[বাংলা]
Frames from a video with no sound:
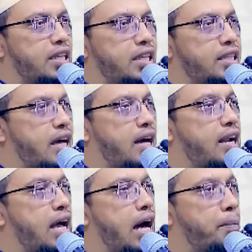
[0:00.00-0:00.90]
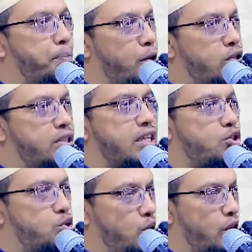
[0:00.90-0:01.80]
তিনি তার আপন যে
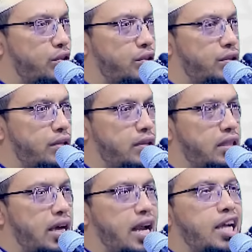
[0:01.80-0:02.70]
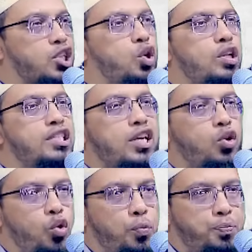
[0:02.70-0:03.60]
সুরত তার আসল যে
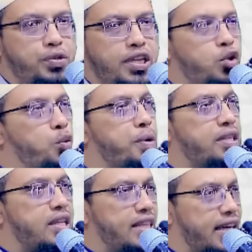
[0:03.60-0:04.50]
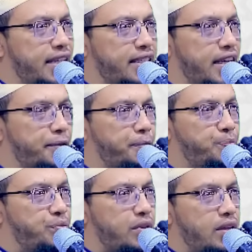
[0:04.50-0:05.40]
রূপ সেই রূপে তিনি দেখেছেন
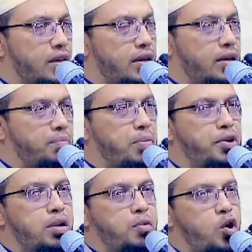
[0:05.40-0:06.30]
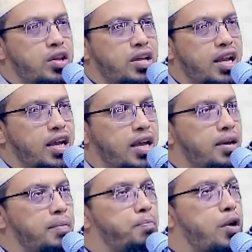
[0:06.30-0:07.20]
বিভিন্ন বর্ণা দ্বারা
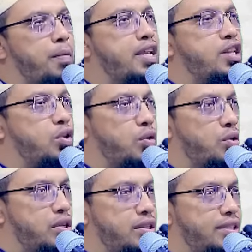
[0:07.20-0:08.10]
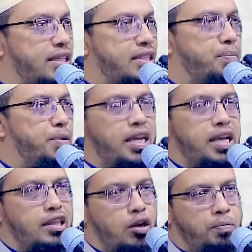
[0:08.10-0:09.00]
প্রমাণিত যে
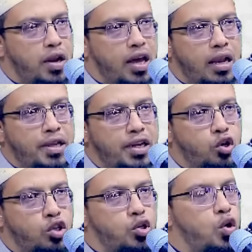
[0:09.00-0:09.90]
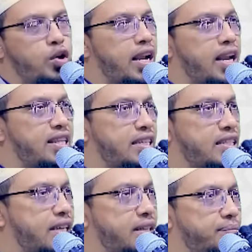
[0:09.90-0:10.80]
জিব্রিলকে আল্লাহ রব্বুল আলমিন কতগুলো ডানা
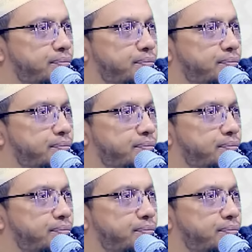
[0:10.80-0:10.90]
দিয়েছেন